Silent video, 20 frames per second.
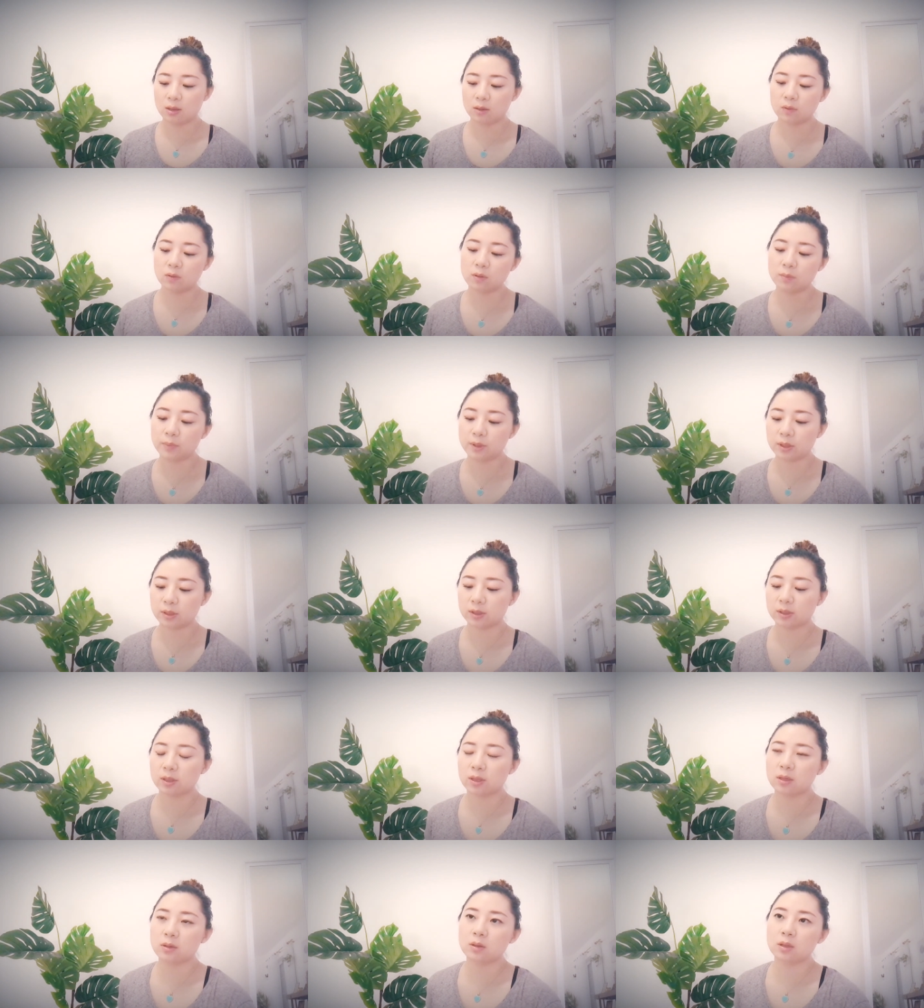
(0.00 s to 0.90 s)
因为本
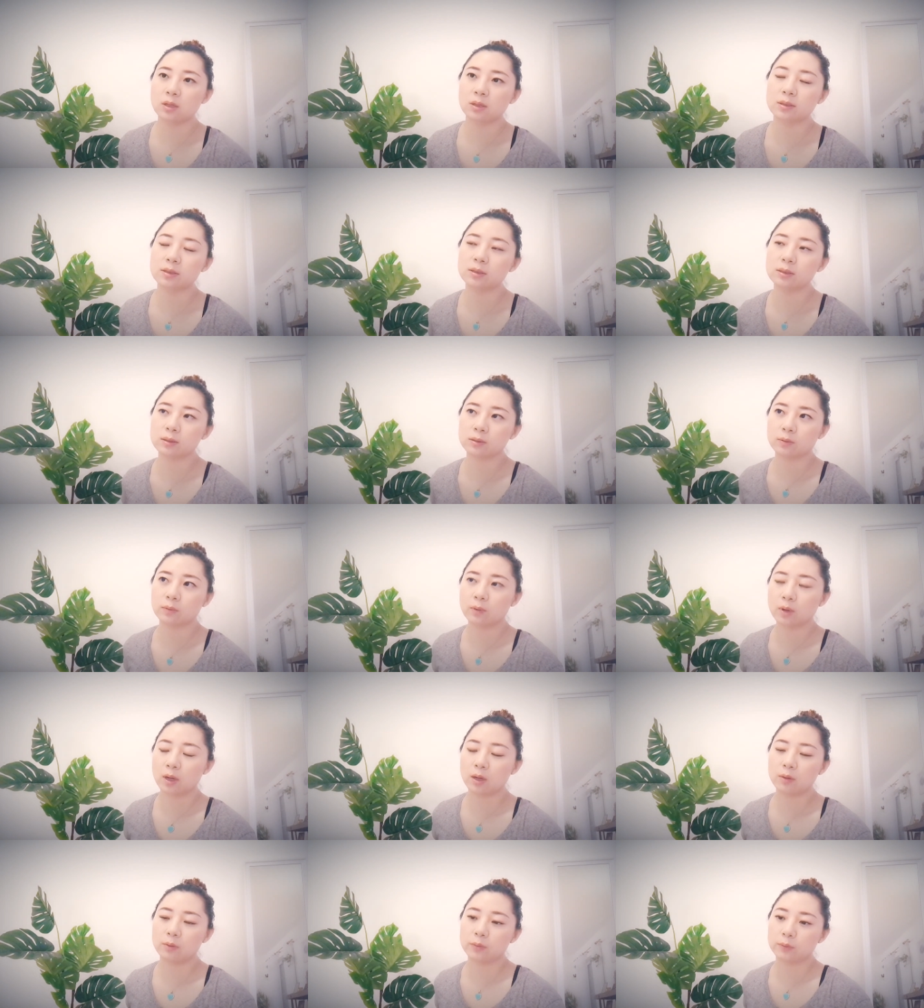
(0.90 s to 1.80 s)
身我很喜
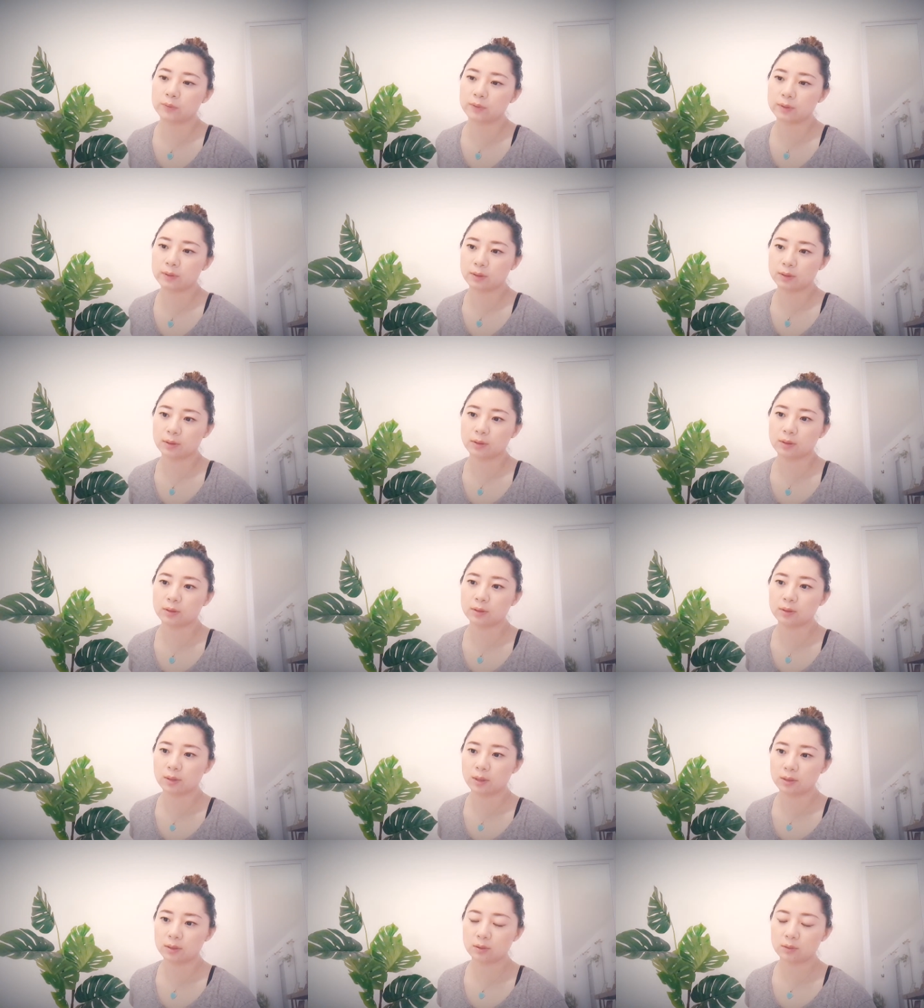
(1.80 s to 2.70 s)
欢旅行，
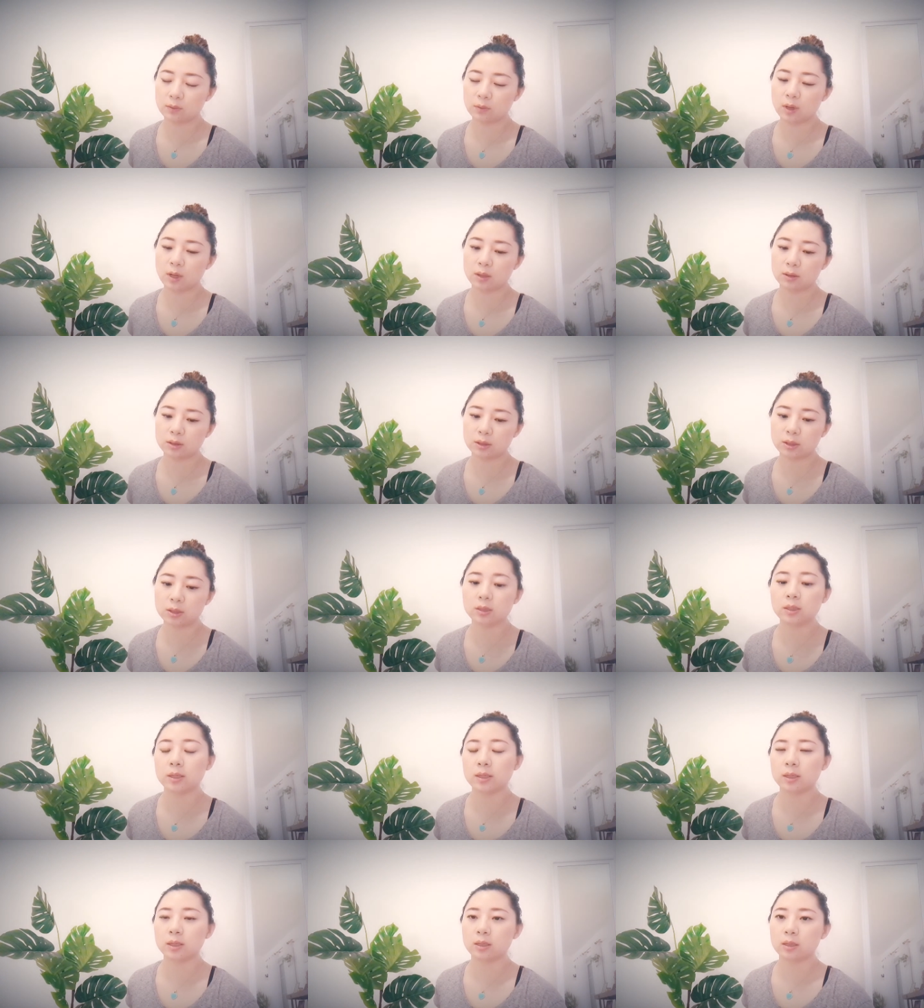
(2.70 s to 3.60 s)
也喜欢
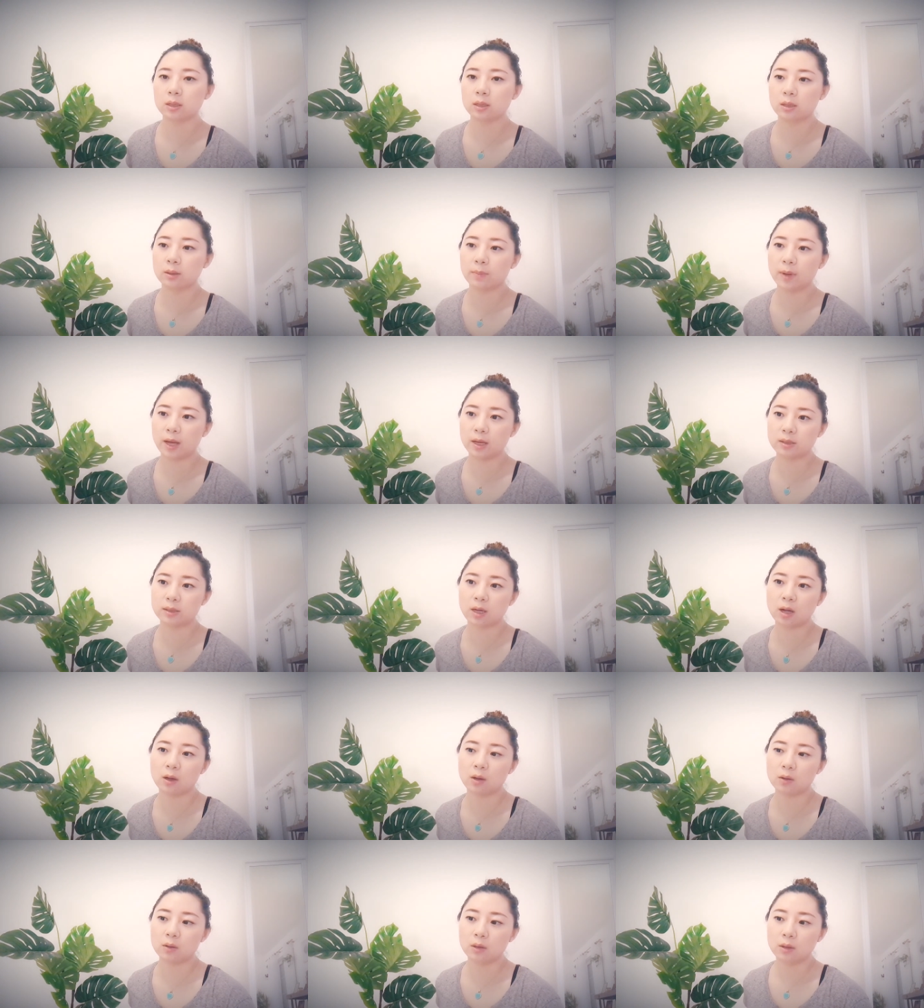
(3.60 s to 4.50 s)
摄影和拍
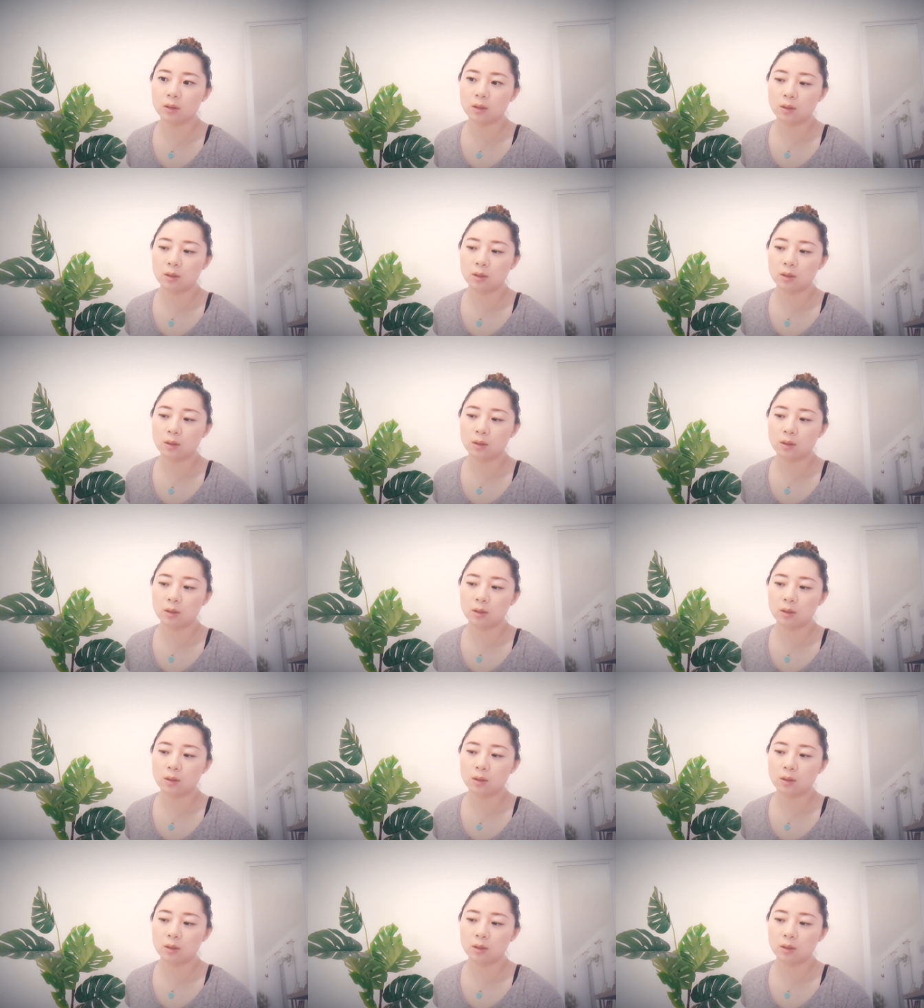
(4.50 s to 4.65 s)
照。